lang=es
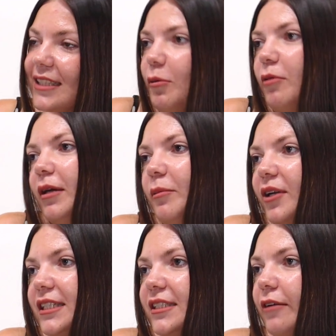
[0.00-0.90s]
está muy bien
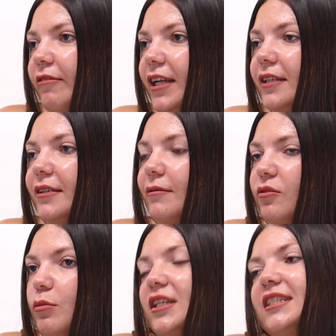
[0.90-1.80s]
porque así al final
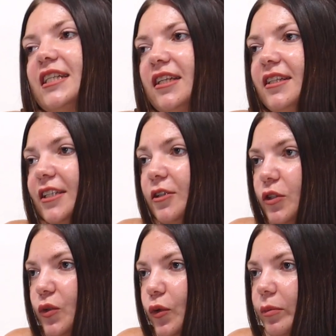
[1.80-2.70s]
como que estás en
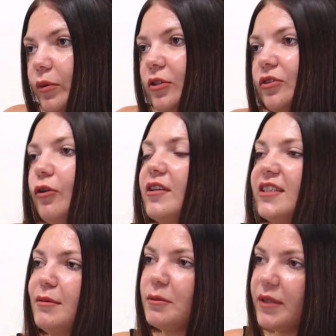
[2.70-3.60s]
distintos grupos,
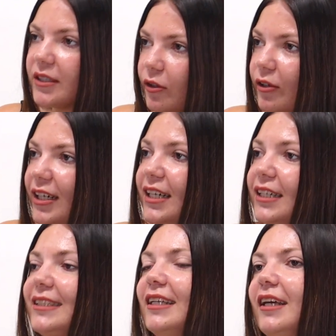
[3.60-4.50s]
conoces a más
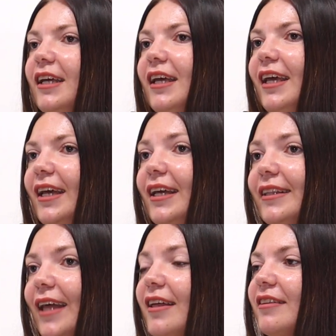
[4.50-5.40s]
personas,
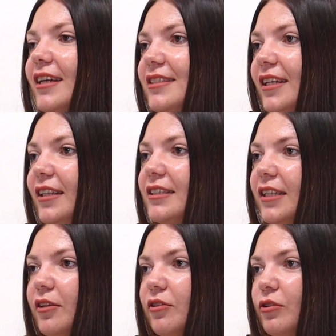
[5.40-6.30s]
eh, te adentras en
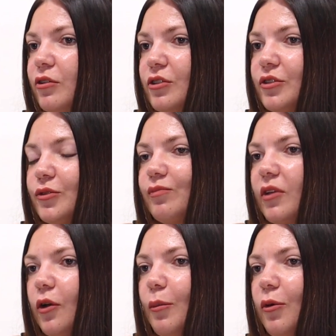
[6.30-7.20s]
distintos
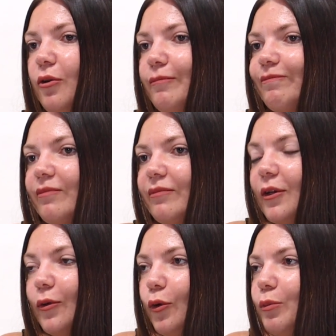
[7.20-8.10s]
como
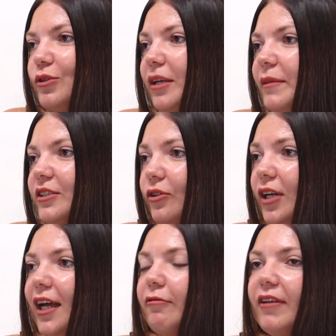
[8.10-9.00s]
grupos de
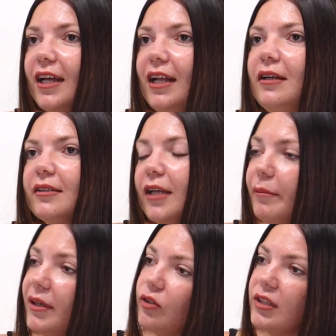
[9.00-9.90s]
personas que al final
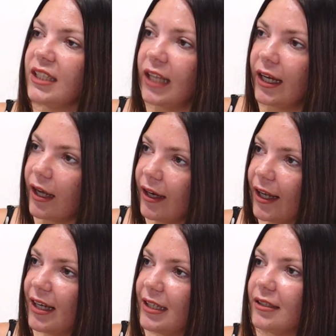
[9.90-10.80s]
también son distintas
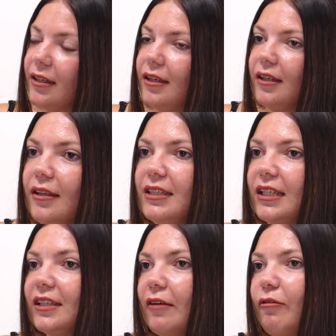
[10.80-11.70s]
carreras,
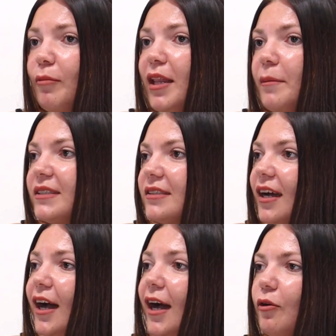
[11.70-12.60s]
distintas formas de
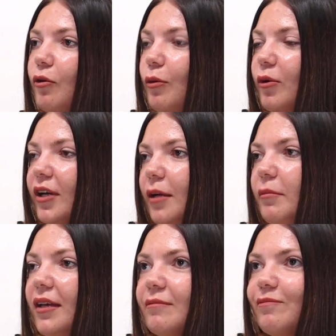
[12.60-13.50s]
pensar o como que
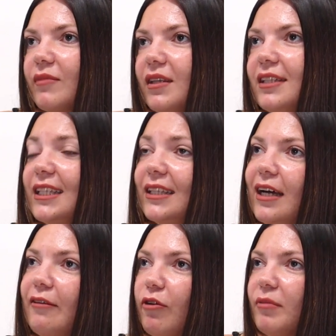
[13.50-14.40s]
también
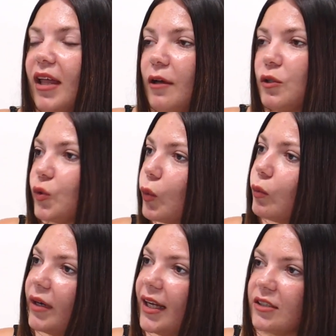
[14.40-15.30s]
distintas formas de
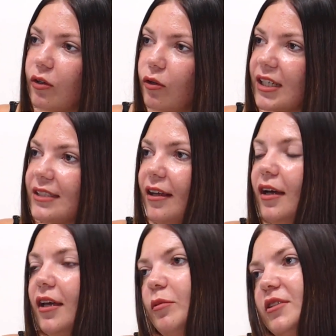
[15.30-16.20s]
costumbres o lo que
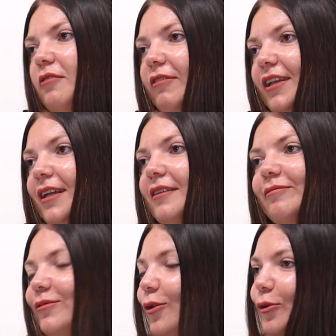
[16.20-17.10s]
sea y pues al final
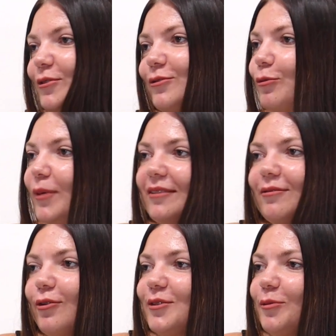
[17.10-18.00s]
todo es suma,
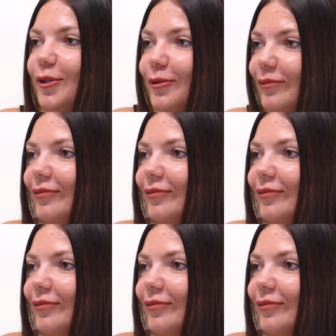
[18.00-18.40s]
todo es bueno.